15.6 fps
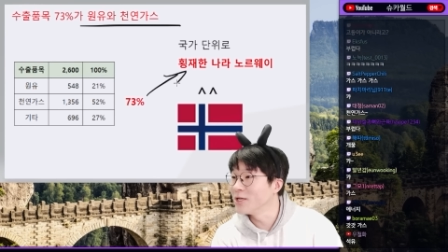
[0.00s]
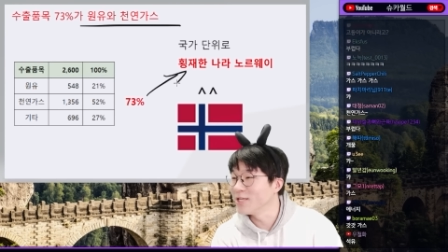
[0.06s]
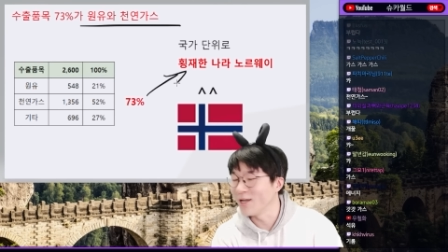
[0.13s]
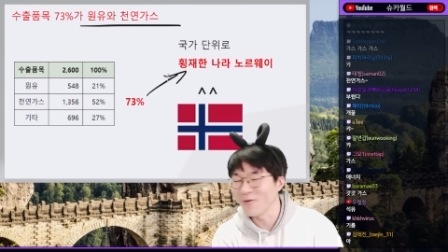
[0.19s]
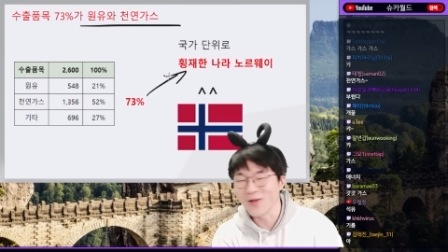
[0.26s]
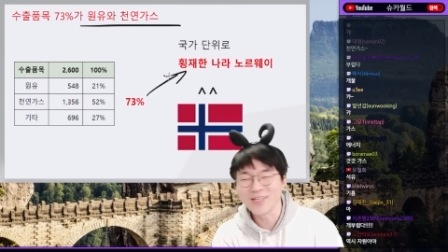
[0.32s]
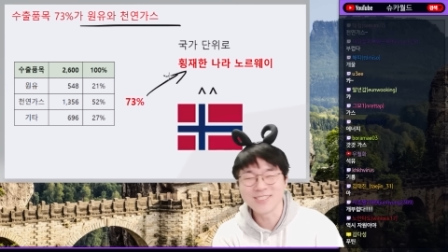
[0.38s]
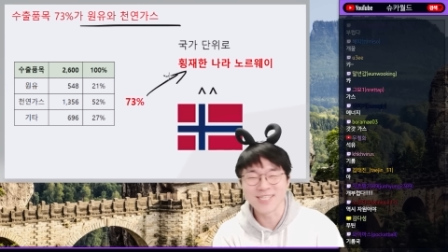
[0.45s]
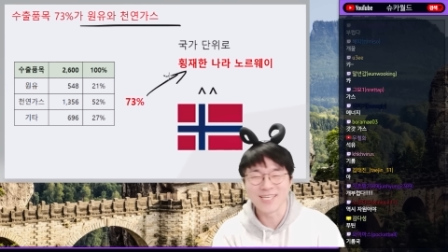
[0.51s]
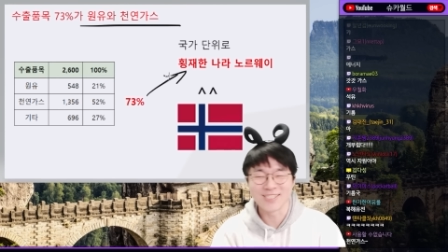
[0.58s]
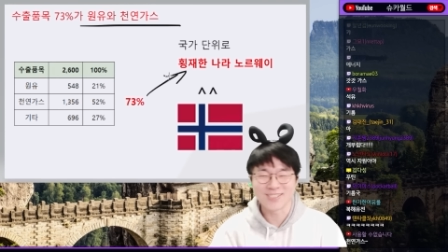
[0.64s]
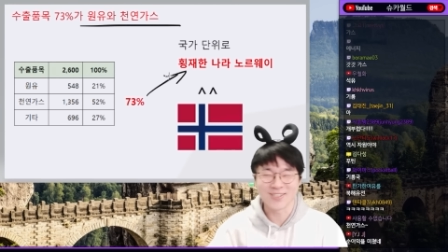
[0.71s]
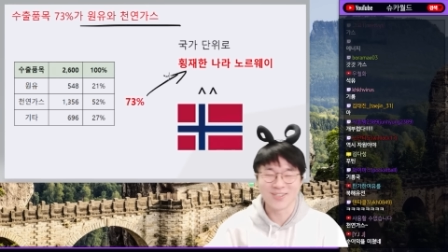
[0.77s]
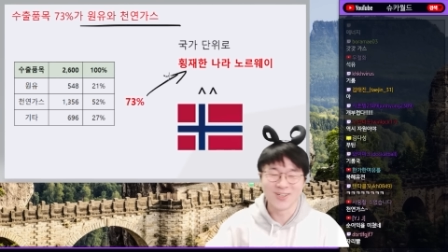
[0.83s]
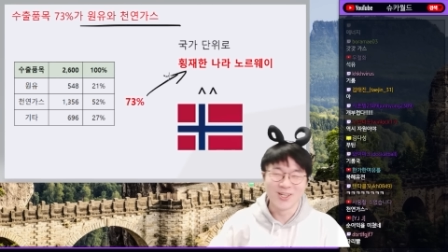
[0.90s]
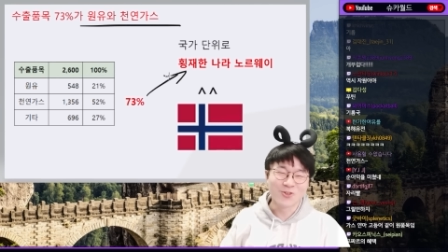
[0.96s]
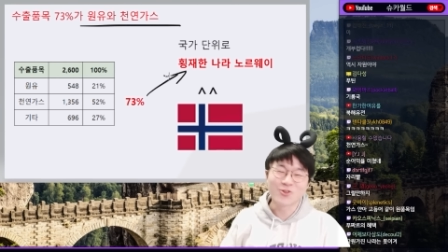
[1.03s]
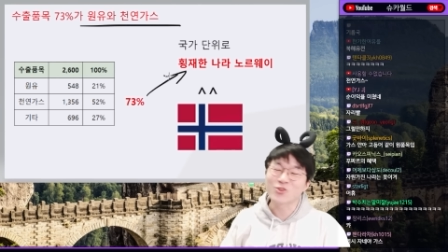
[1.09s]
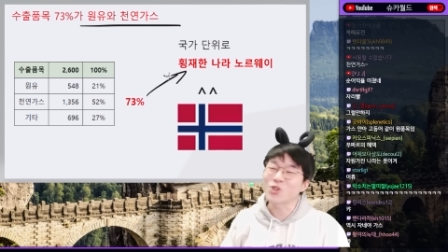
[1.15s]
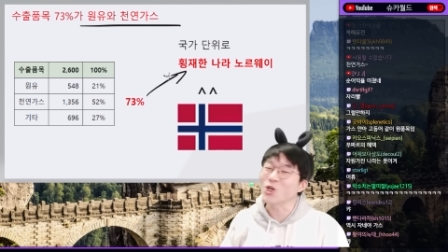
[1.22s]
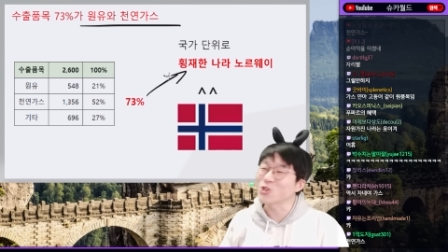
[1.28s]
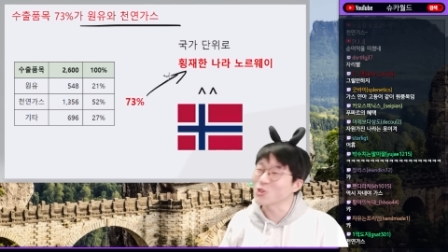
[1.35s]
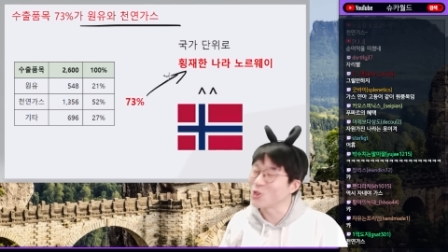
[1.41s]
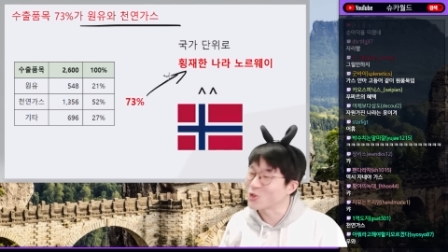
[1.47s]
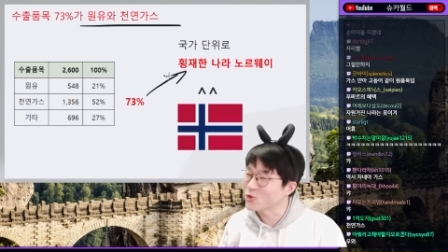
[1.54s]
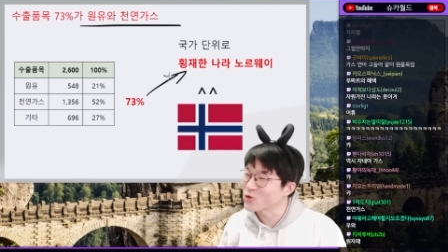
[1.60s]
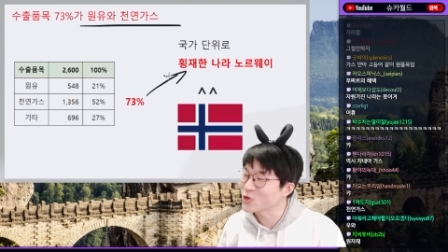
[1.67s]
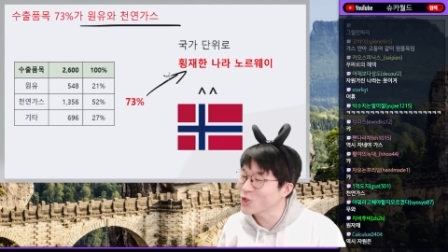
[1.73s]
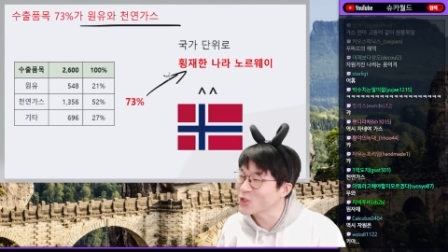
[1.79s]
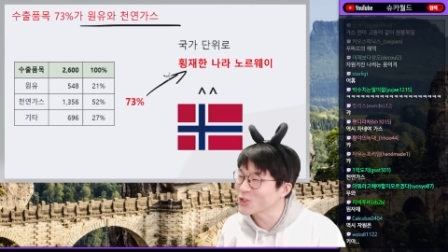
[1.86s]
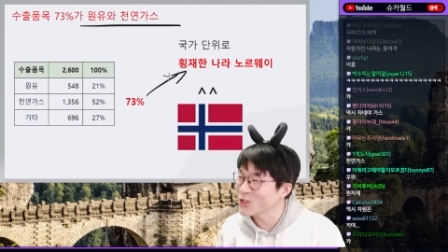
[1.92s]
횡재했어. 주웠어,
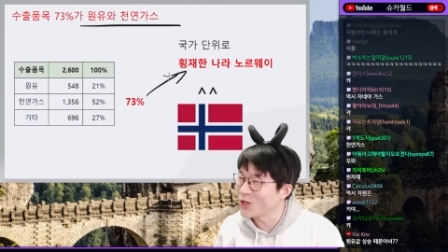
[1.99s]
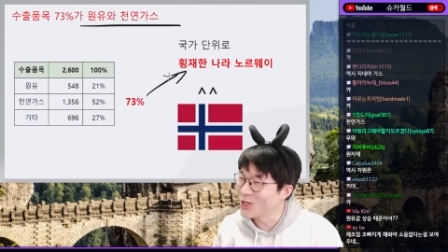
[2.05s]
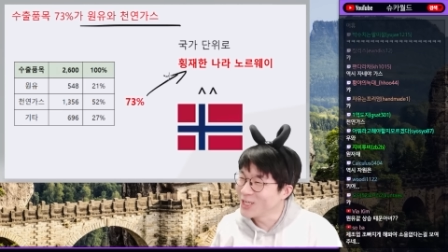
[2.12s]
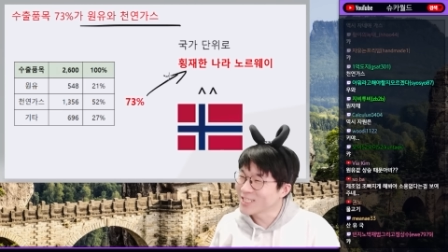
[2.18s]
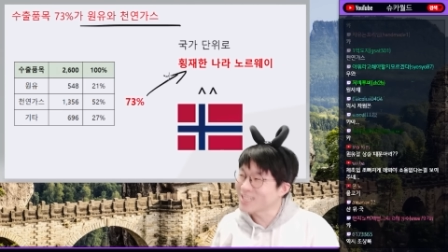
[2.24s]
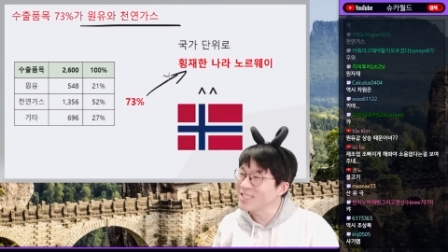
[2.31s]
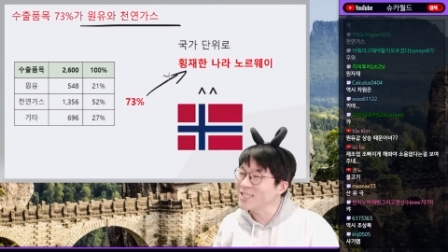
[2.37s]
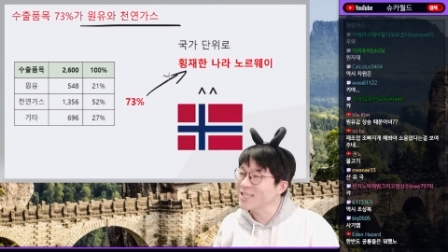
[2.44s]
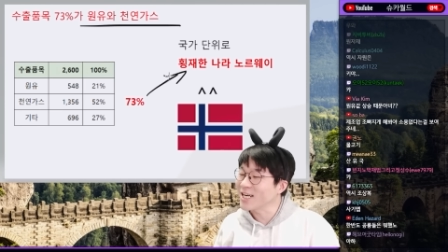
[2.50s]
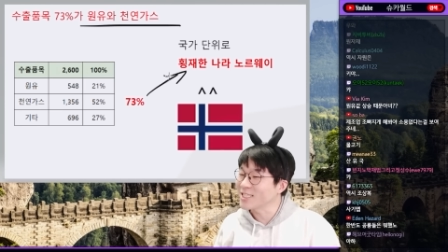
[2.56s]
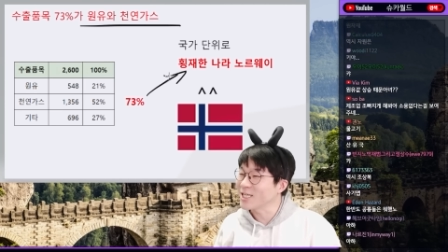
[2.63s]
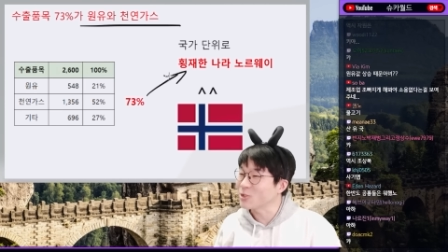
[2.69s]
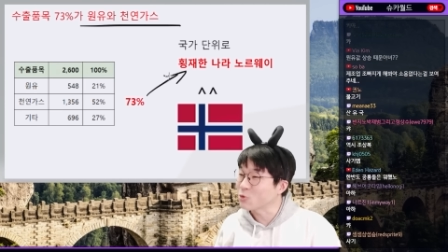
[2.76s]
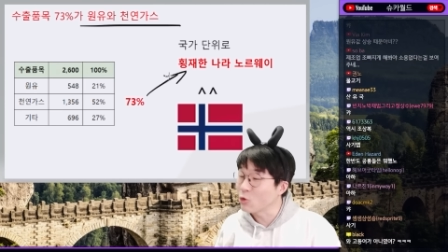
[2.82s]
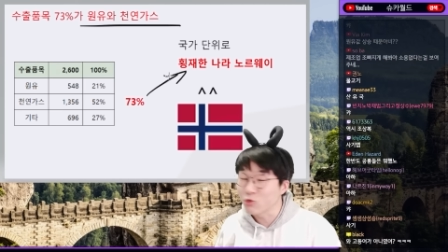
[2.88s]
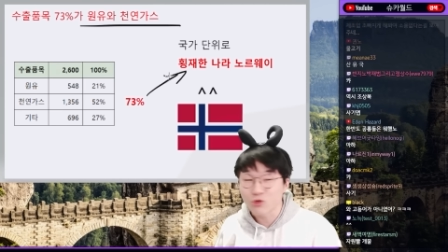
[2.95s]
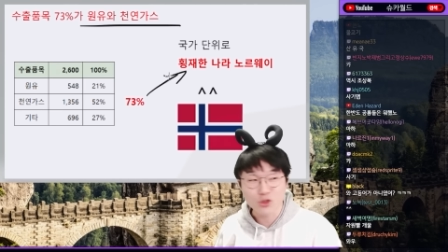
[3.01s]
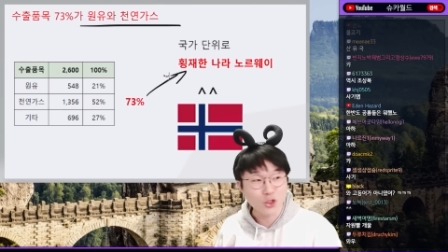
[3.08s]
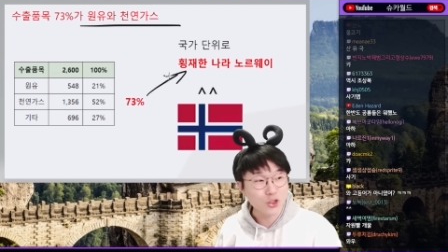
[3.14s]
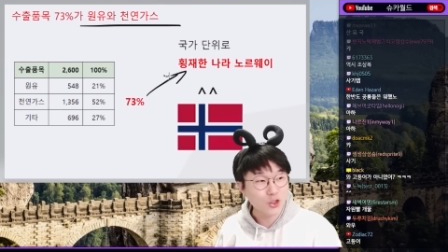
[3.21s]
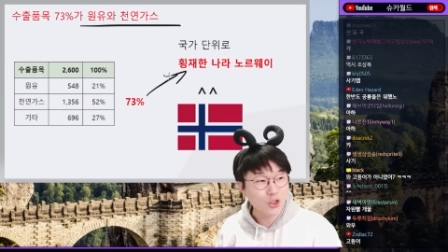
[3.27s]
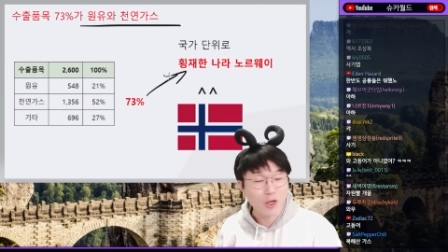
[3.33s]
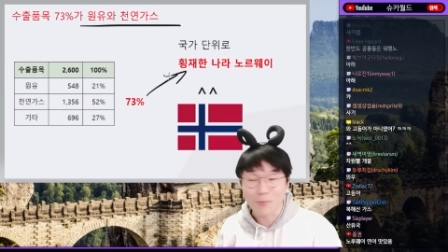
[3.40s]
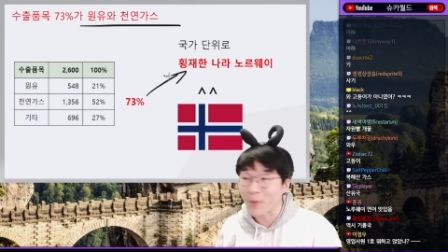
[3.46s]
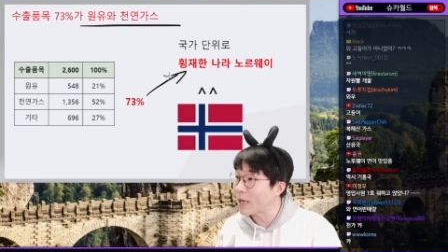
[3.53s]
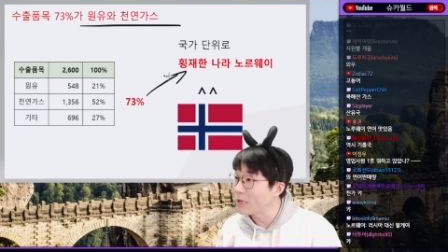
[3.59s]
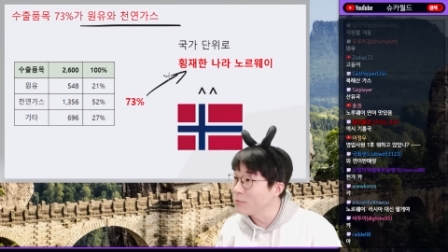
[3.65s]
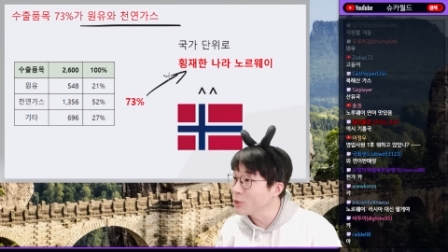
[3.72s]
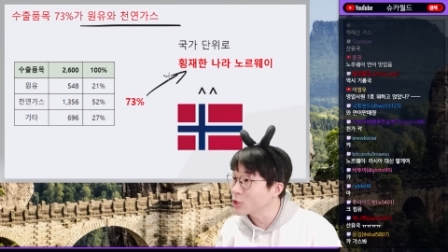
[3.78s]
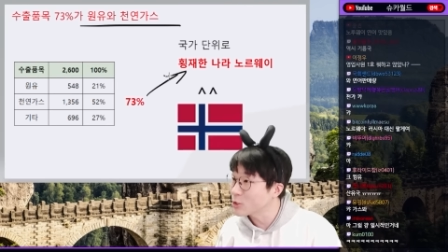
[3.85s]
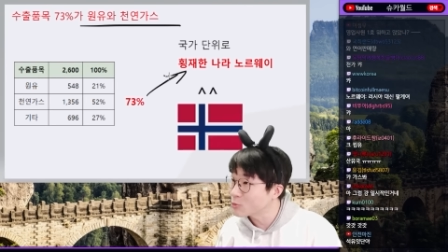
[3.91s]
주웠어. 길 가다 돈 주웠어.
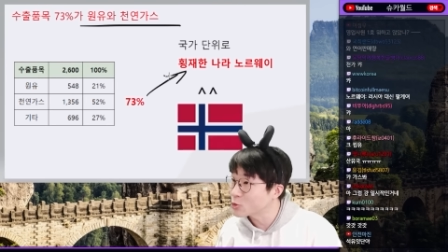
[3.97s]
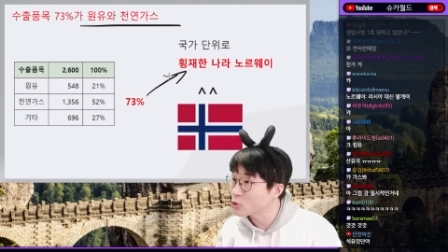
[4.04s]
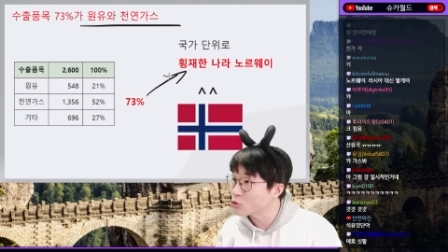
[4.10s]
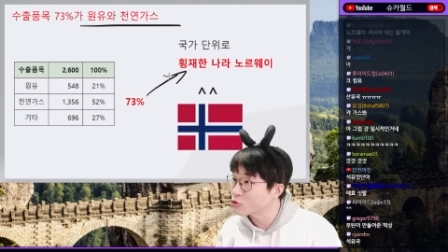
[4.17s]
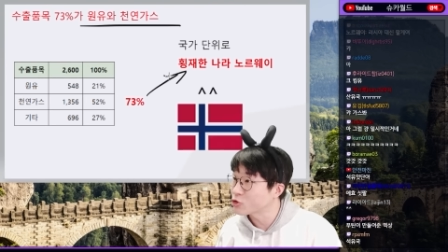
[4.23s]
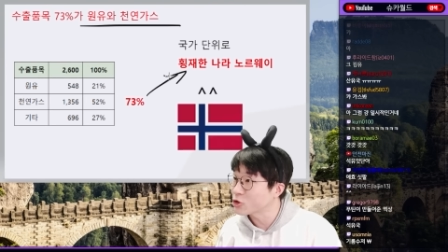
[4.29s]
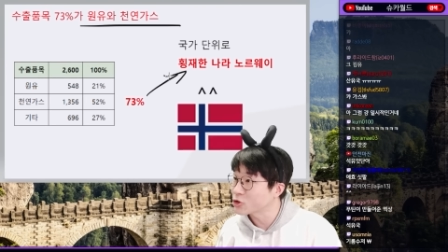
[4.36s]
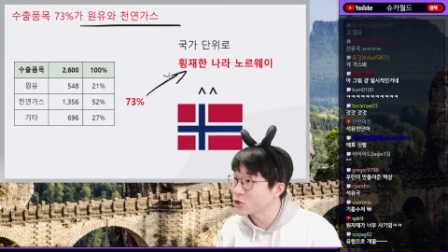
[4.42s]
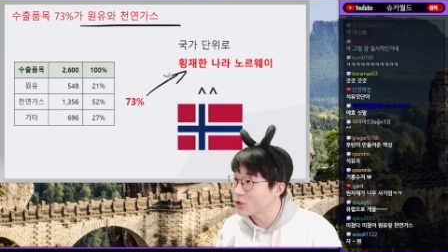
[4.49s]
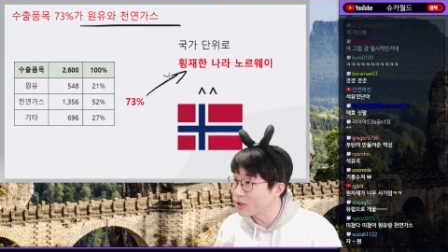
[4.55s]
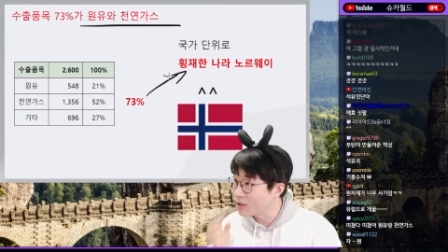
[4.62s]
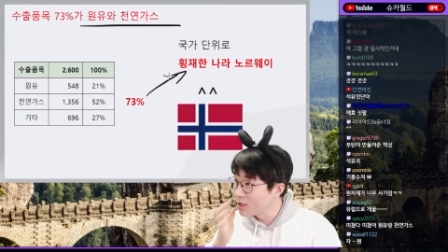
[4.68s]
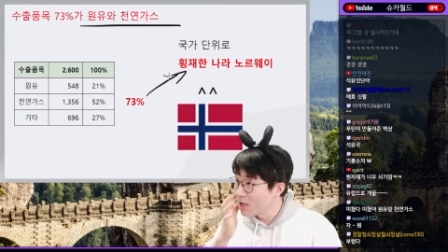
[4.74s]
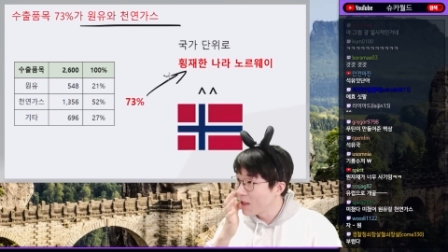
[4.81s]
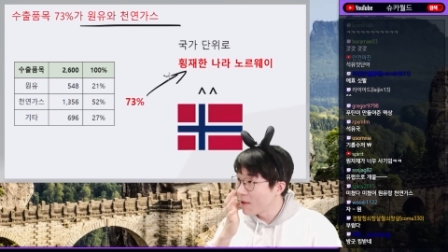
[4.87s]
백몇십 조 주웠어요.